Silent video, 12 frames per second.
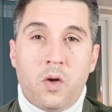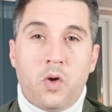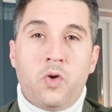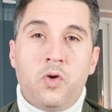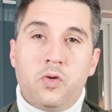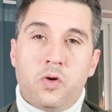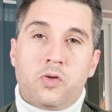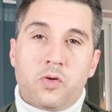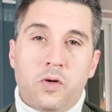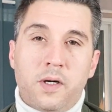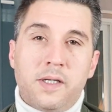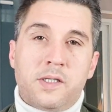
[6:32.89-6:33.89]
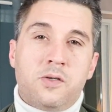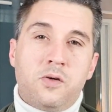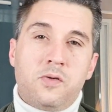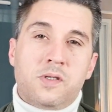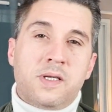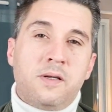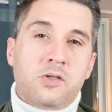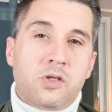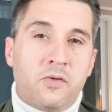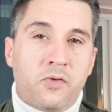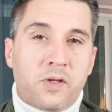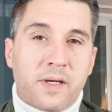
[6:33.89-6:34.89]
Une autre raison, c'est
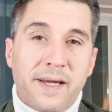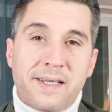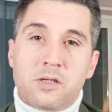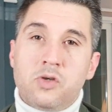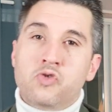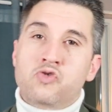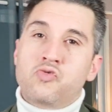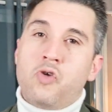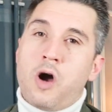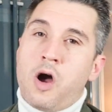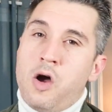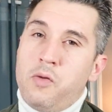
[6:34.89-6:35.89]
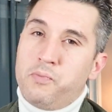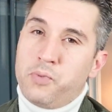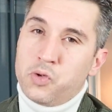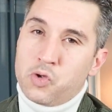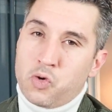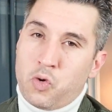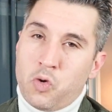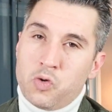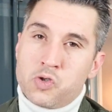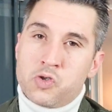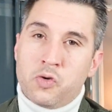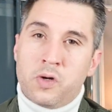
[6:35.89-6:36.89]
lorsque votre ex joue un peu
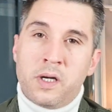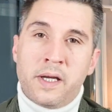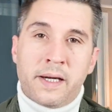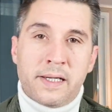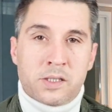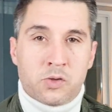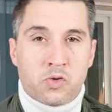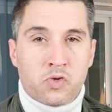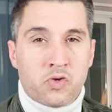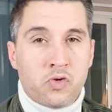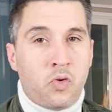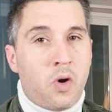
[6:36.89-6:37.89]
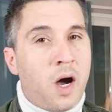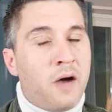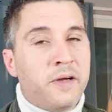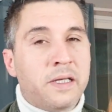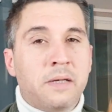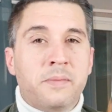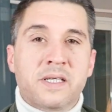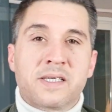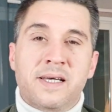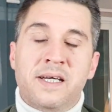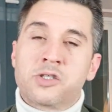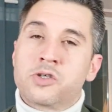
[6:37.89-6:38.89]
trop sur les réseaux sociaux avec des
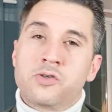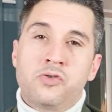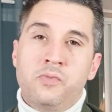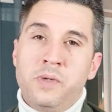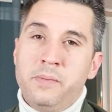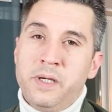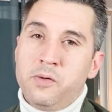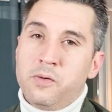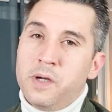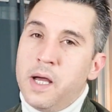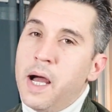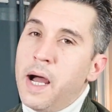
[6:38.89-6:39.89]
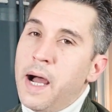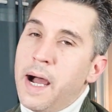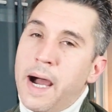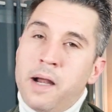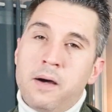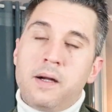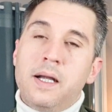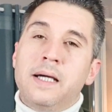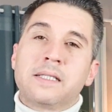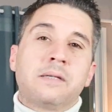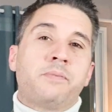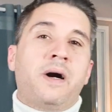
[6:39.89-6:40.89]
messages subliminaux. Alors
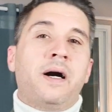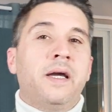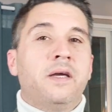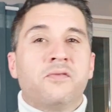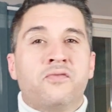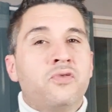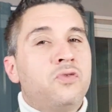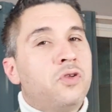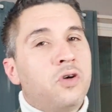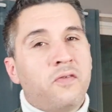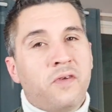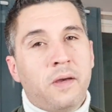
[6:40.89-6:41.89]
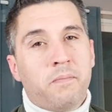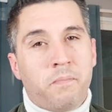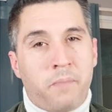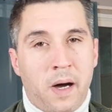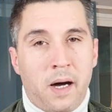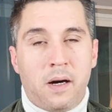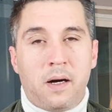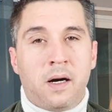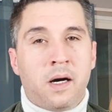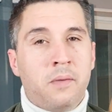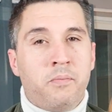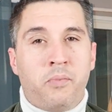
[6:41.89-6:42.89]
là, c'est pareil, vous ne devez pas
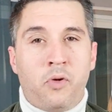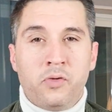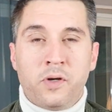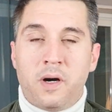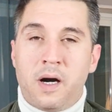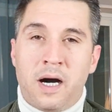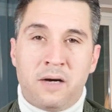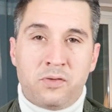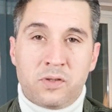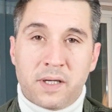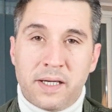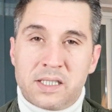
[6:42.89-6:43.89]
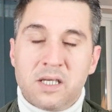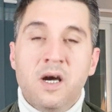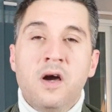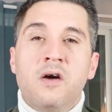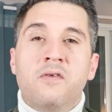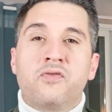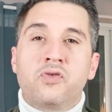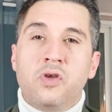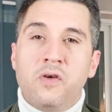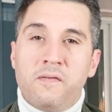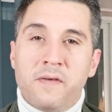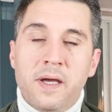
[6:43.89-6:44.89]
répondre à votre ex. Vous
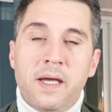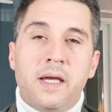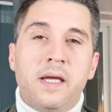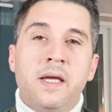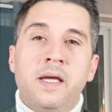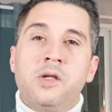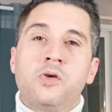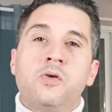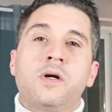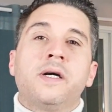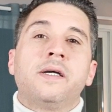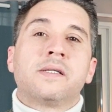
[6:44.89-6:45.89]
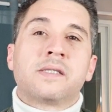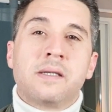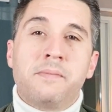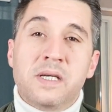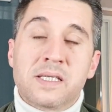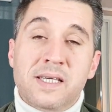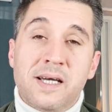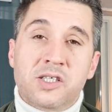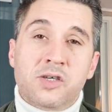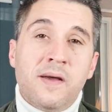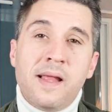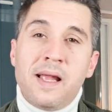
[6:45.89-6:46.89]
devez ignorer ces
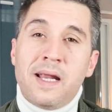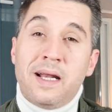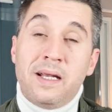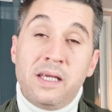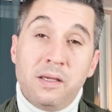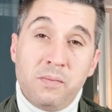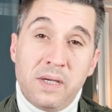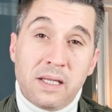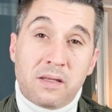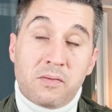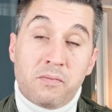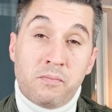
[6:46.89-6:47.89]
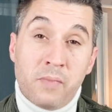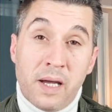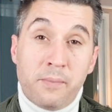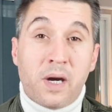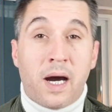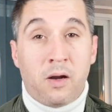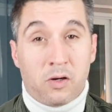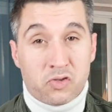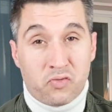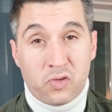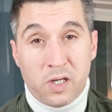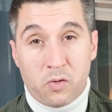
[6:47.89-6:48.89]
messages. Limite même, alors
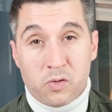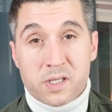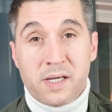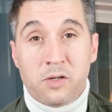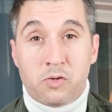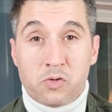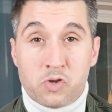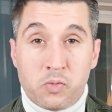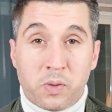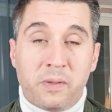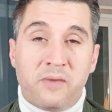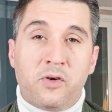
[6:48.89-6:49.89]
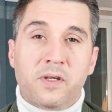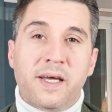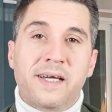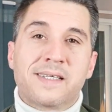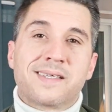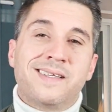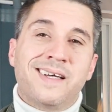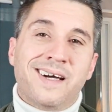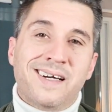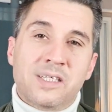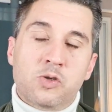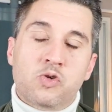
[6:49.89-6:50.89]
je vous déconseille de supprimer votre ex des
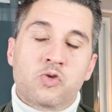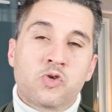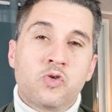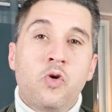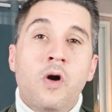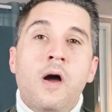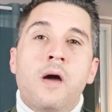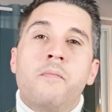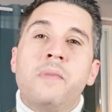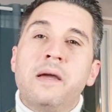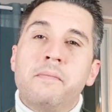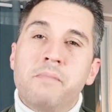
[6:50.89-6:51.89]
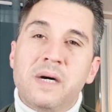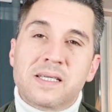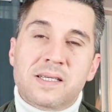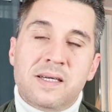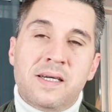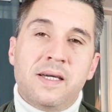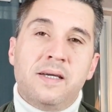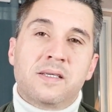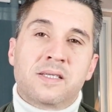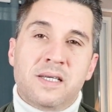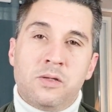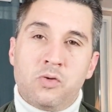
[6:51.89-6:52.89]
réseaux sociaux, mais masquez
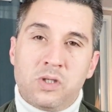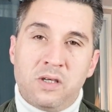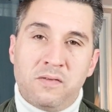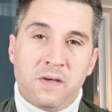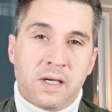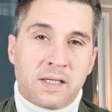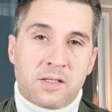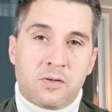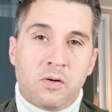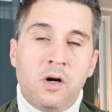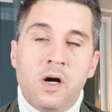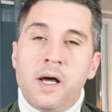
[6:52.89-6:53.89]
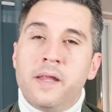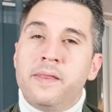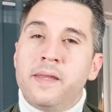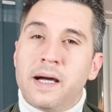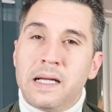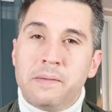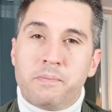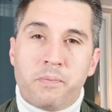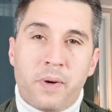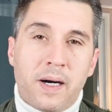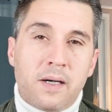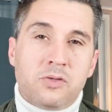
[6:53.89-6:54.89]
ses notifications. N'allez
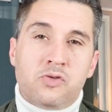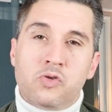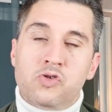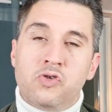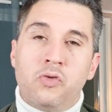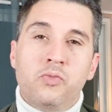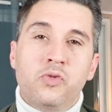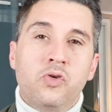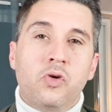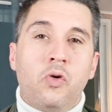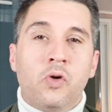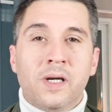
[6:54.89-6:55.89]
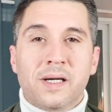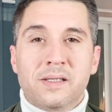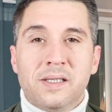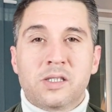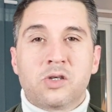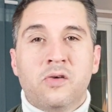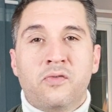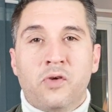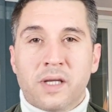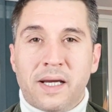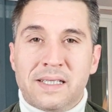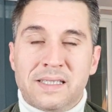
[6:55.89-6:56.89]
pas sur son mur regarder ce que
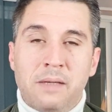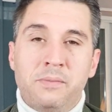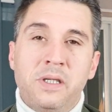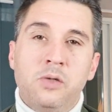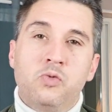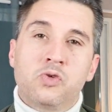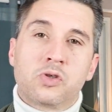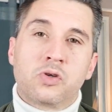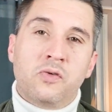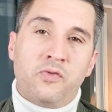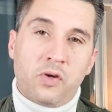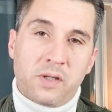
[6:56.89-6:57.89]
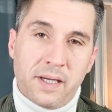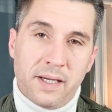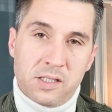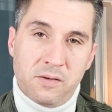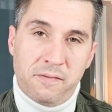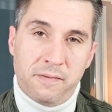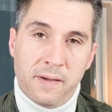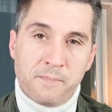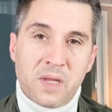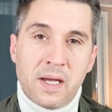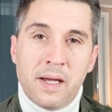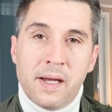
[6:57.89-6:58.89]
votre ex-ami ou ce que votre ex fait.
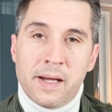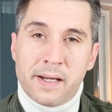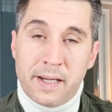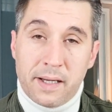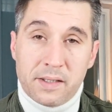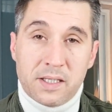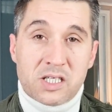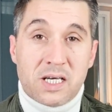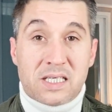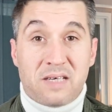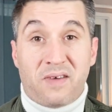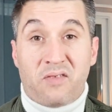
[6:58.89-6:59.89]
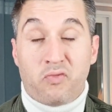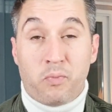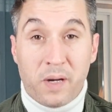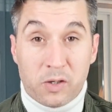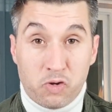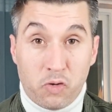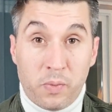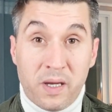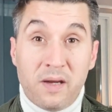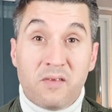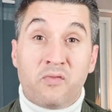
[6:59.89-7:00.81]
Car déjà, ça va vous perturber.